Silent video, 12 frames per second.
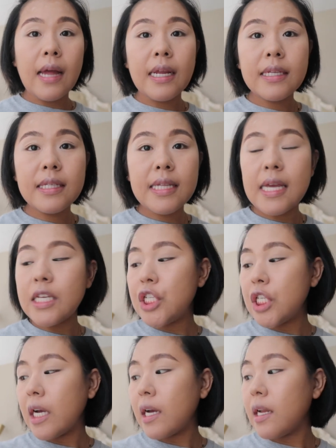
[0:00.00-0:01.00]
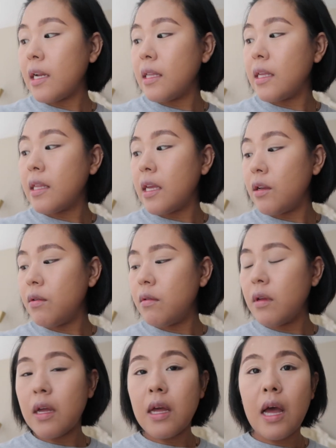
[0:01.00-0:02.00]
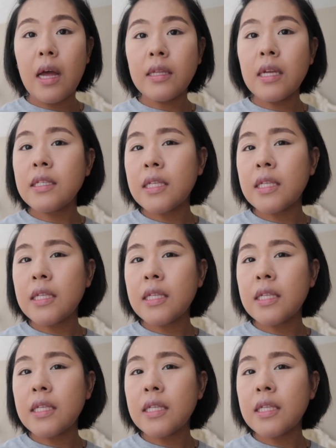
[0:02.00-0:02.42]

アナステーシアから出ている。今